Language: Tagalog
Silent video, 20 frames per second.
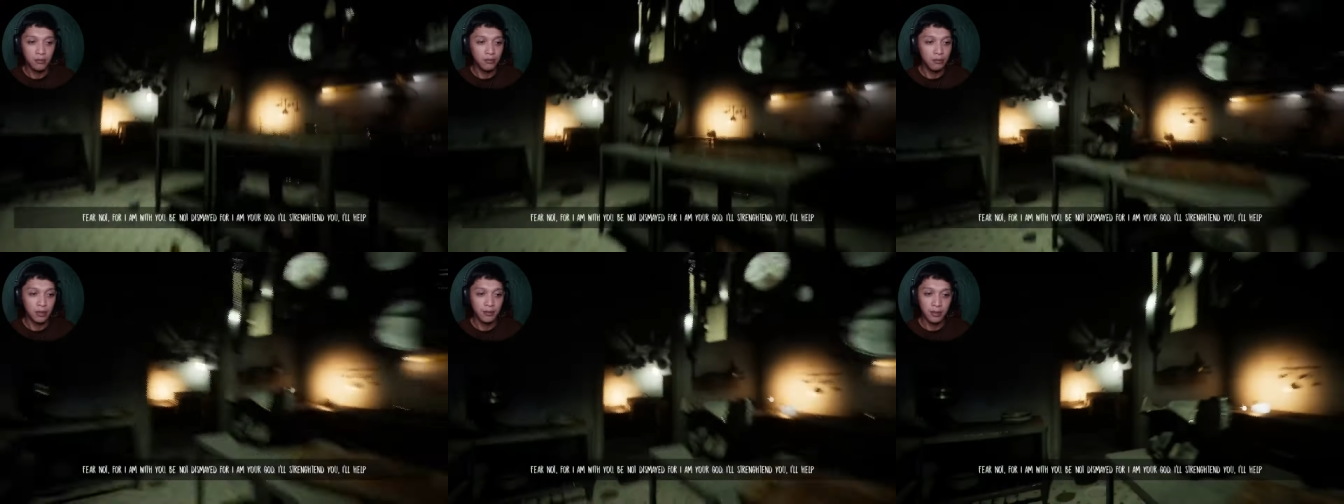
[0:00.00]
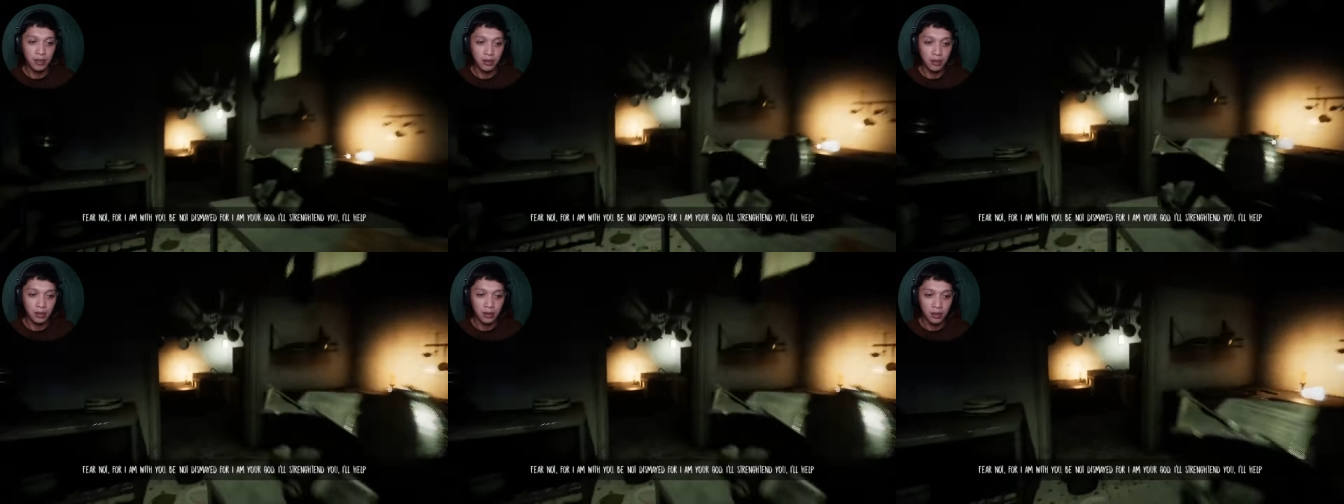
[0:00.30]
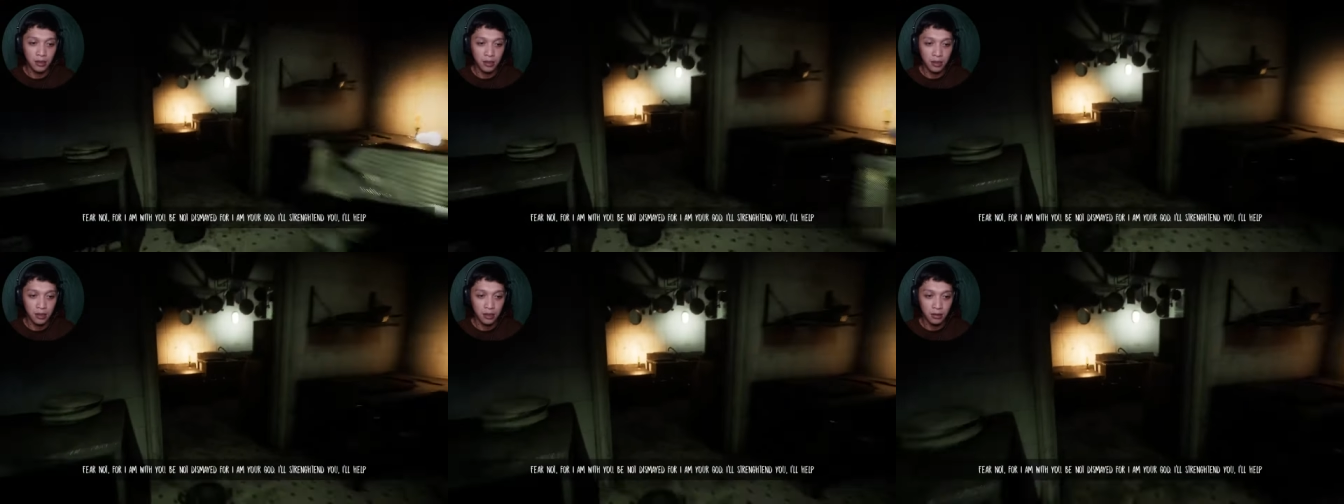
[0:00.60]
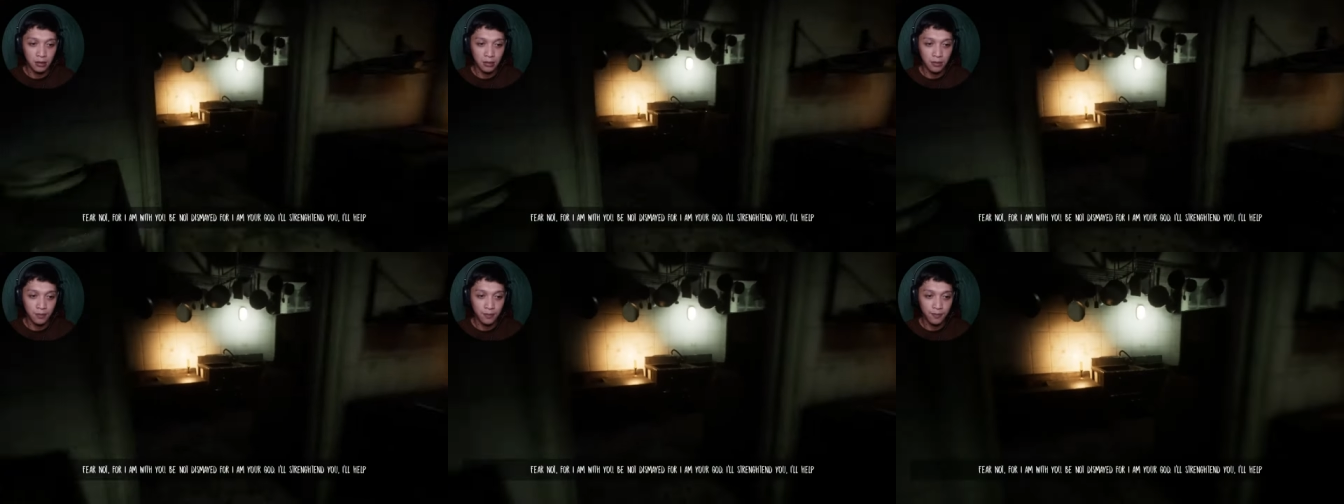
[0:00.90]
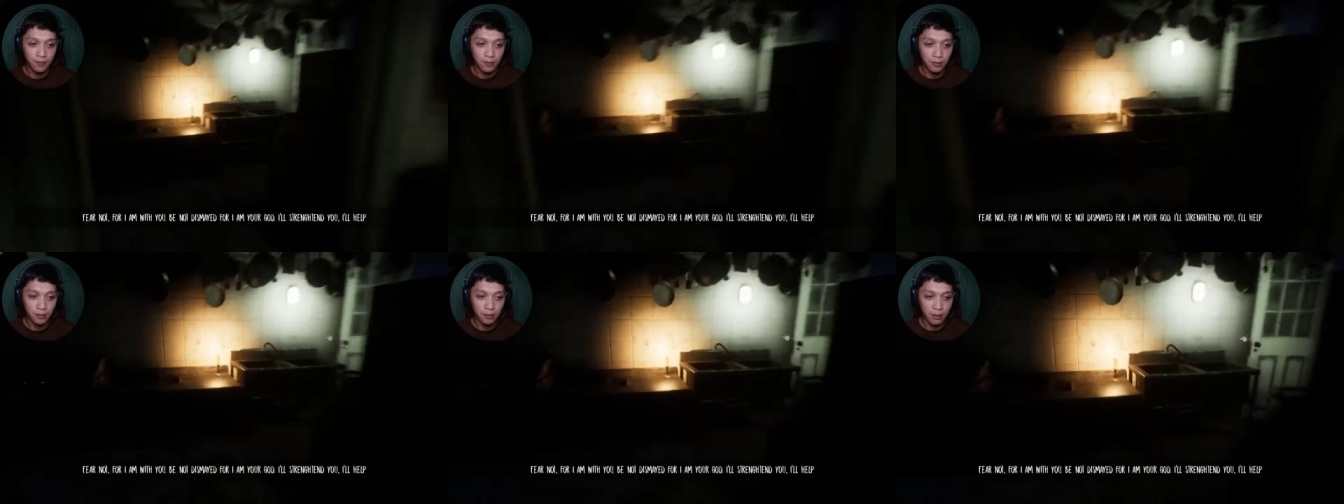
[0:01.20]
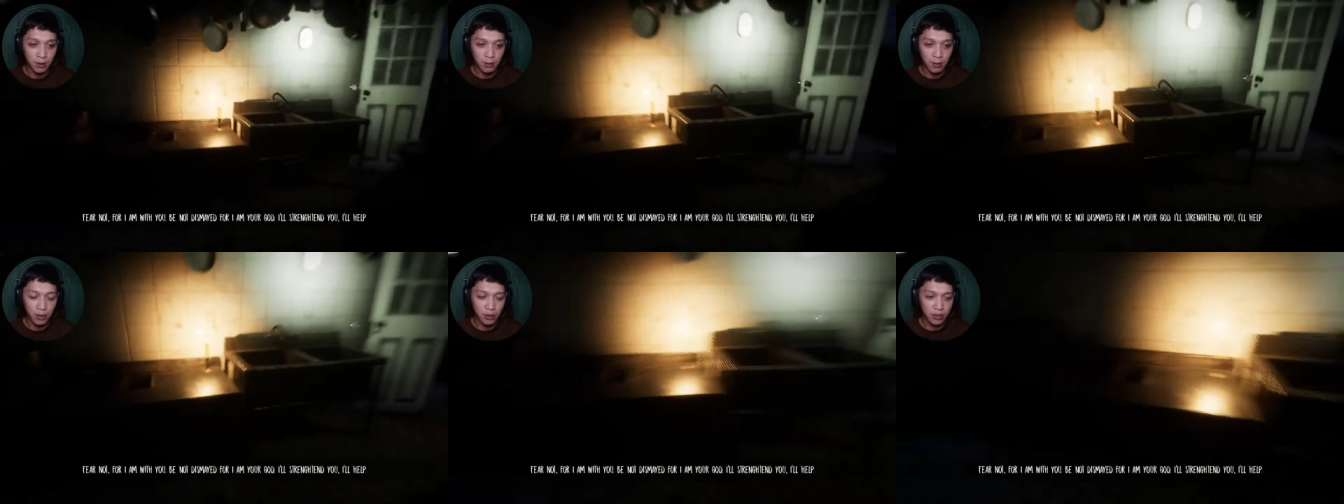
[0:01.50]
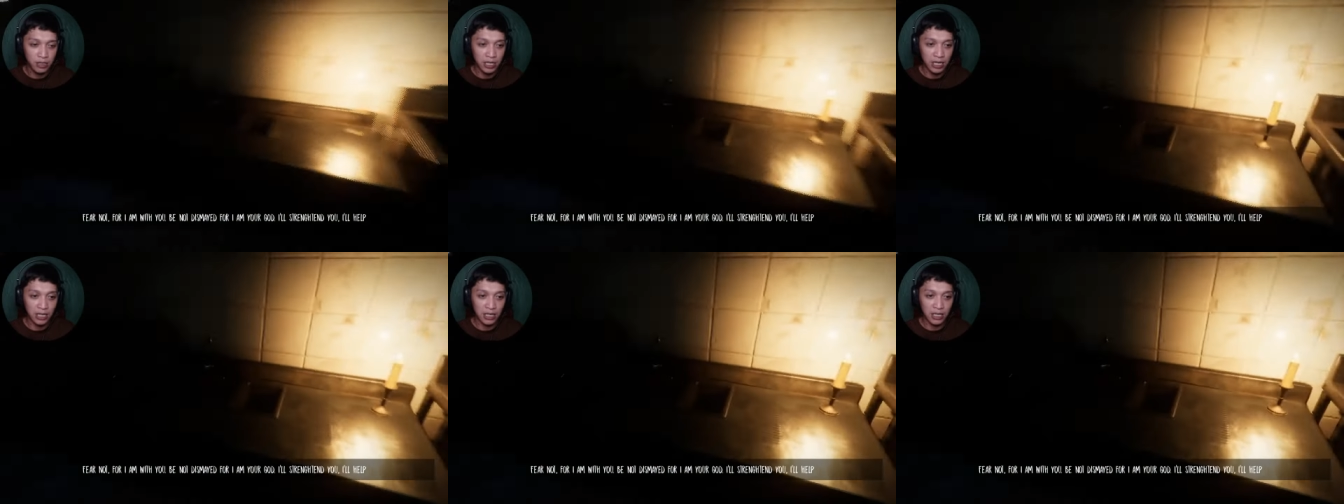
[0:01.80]
Mama ko. Mama ko,
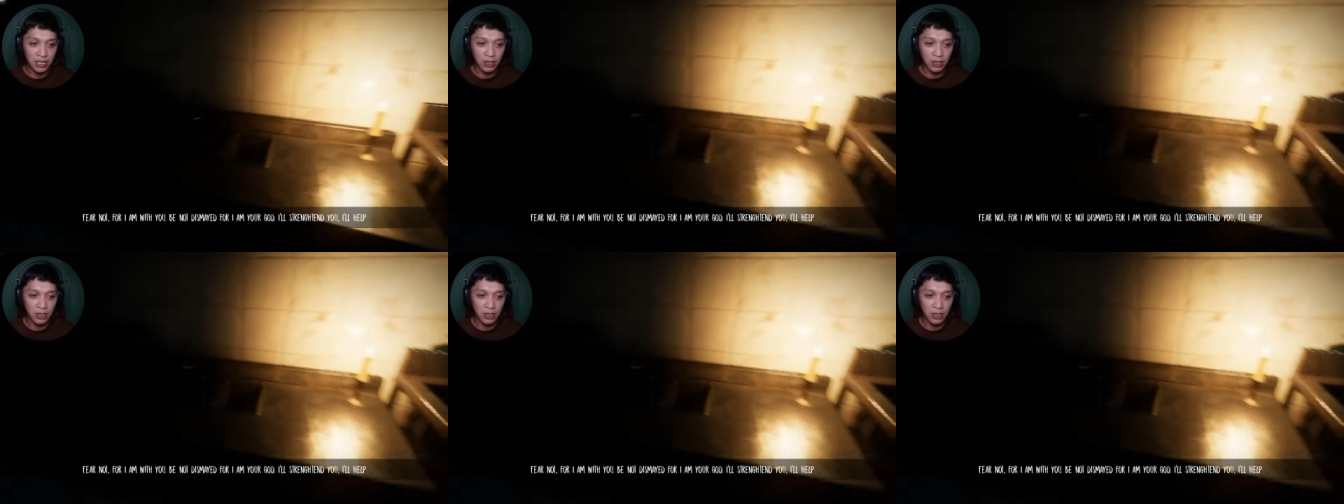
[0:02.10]
sagit lang